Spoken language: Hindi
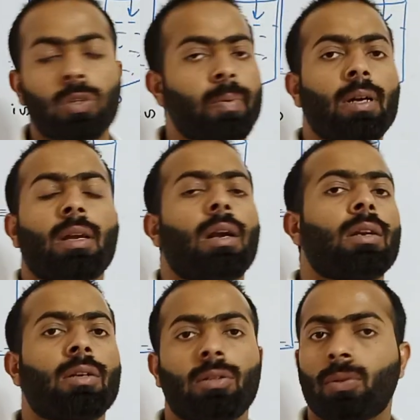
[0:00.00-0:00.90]
उसमें
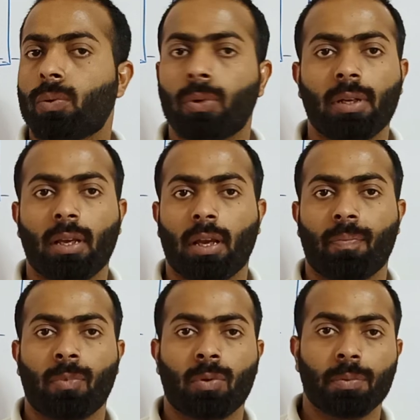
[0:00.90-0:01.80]
करंट ज़रूरी नहीं है
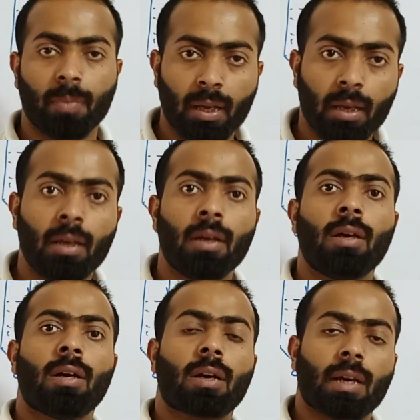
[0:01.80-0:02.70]
उनमें
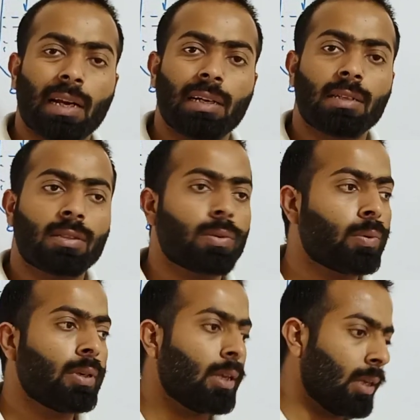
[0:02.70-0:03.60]
करंट
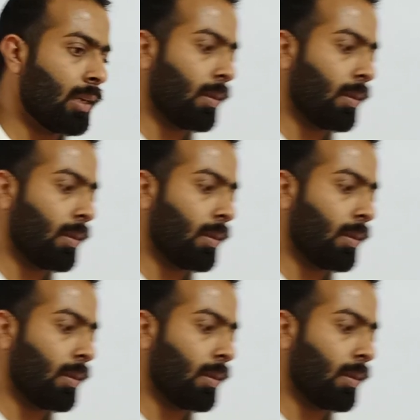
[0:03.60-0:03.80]
ज़रूरी नहीं है